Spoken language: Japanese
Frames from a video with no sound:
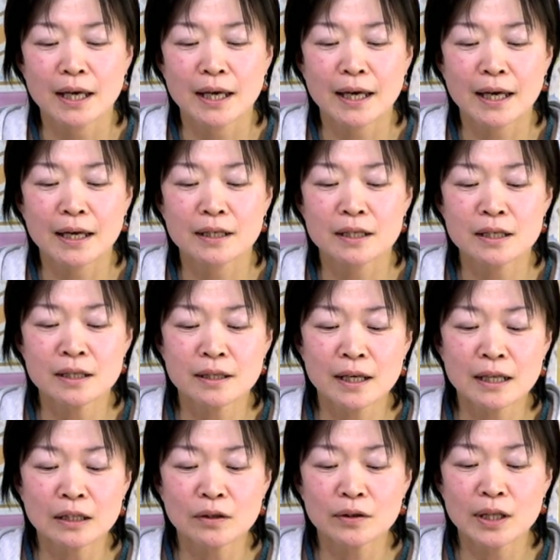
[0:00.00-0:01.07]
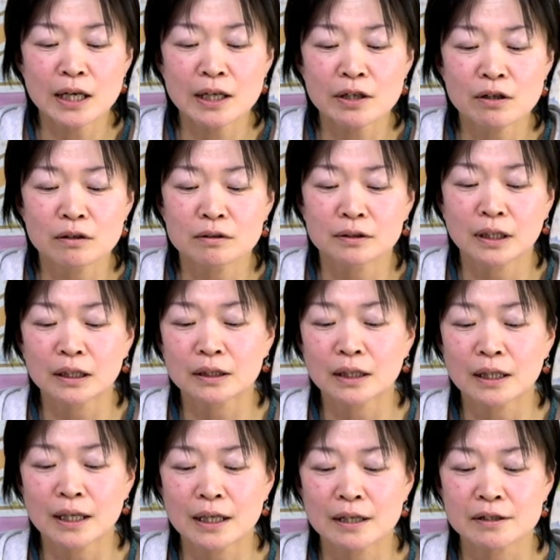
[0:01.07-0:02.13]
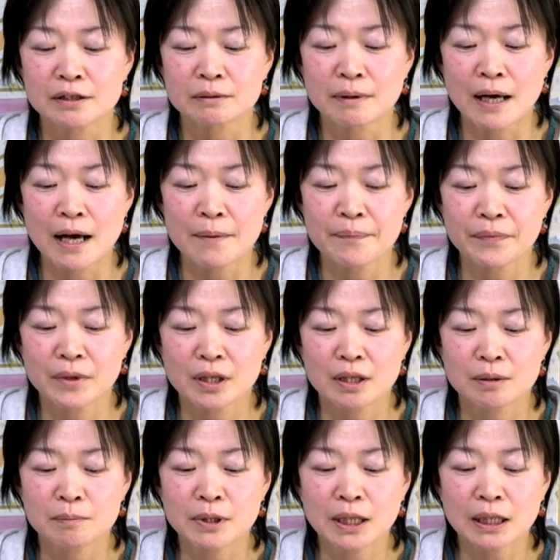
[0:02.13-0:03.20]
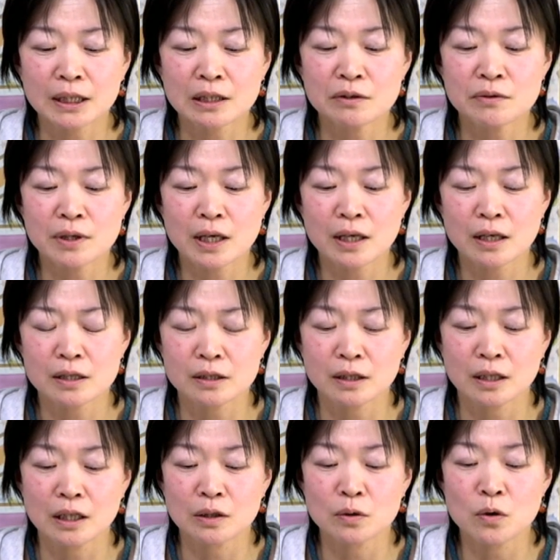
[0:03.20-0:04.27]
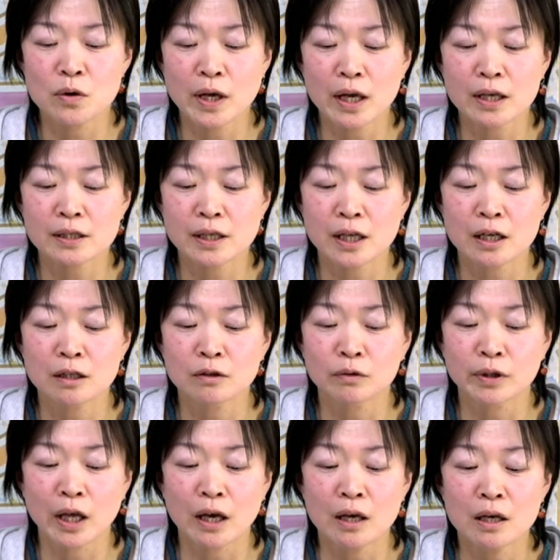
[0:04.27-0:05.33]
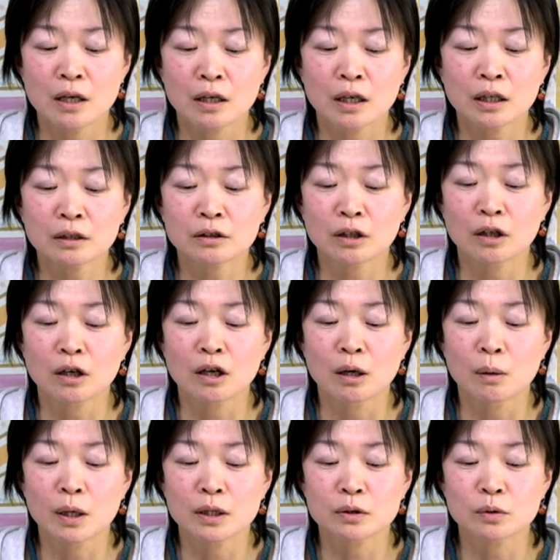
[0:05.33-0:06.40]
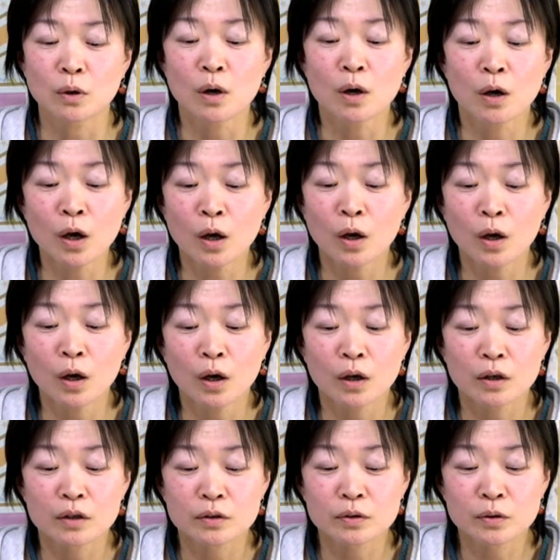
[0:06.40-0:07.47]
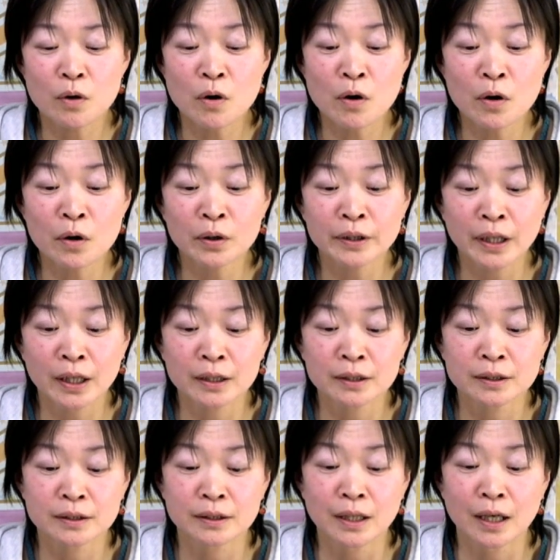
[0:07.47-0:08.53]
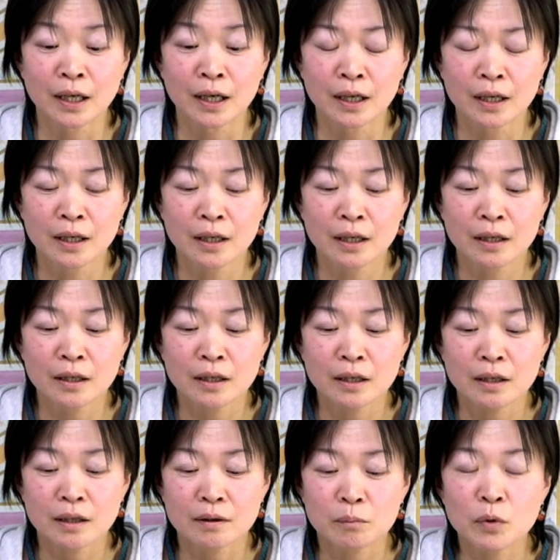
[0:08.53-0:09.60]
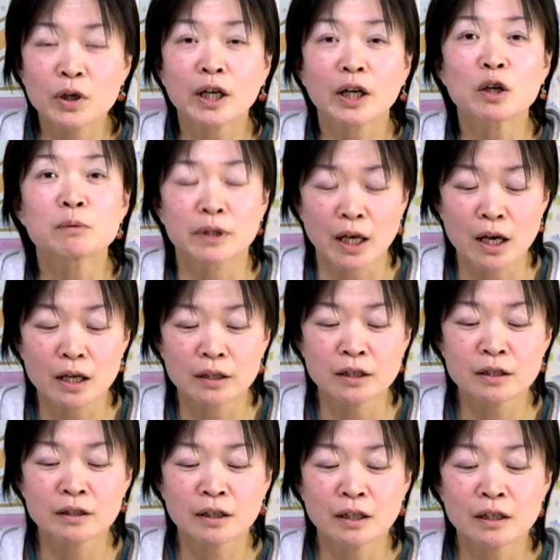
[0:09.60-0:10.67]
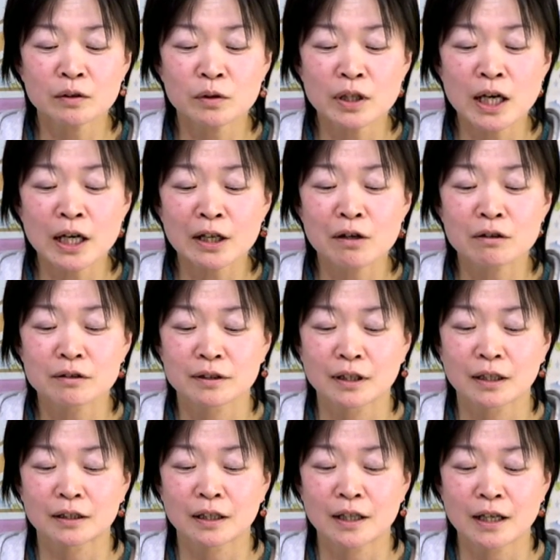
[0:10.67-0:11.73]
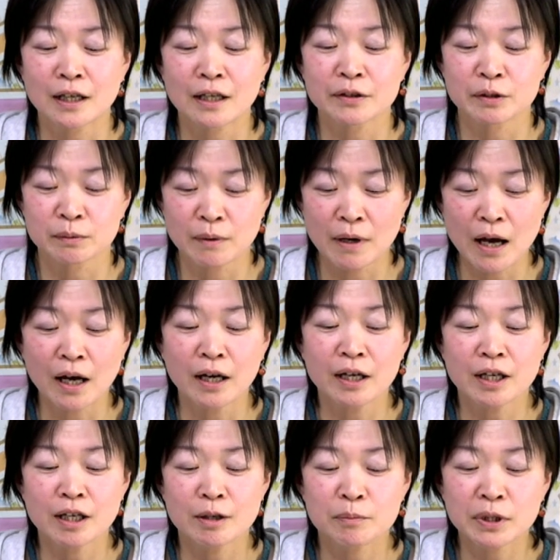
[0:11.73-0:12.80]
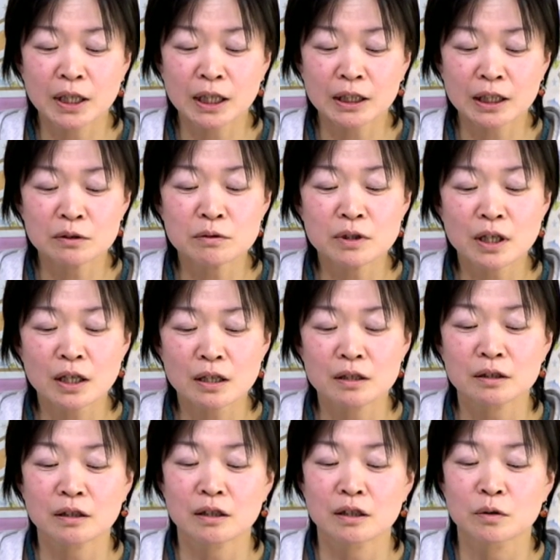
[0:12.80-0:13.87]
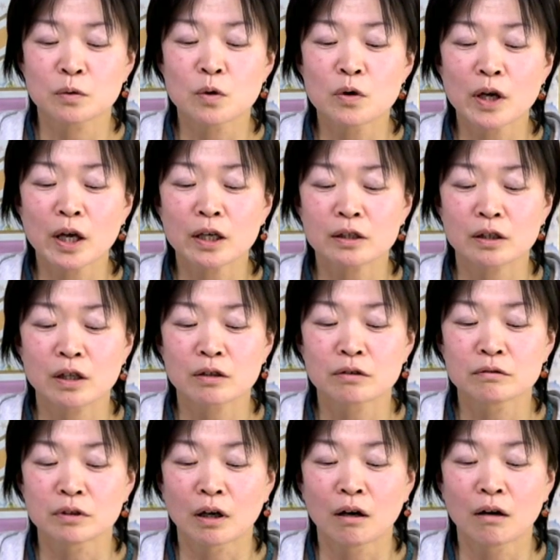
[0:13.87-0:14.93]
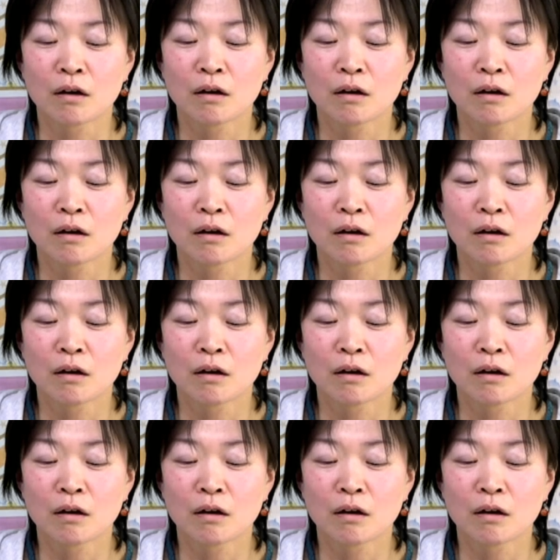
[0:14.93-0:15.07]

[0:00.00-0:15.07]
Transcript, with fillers: えー、人間と仲良くなったカラスは味方のカラスか攻撃されるので勝ったらかわいそうえそうなんだもう一回読むね人間と仲良くなったカラスは味方のカラスから攻撃されるんだ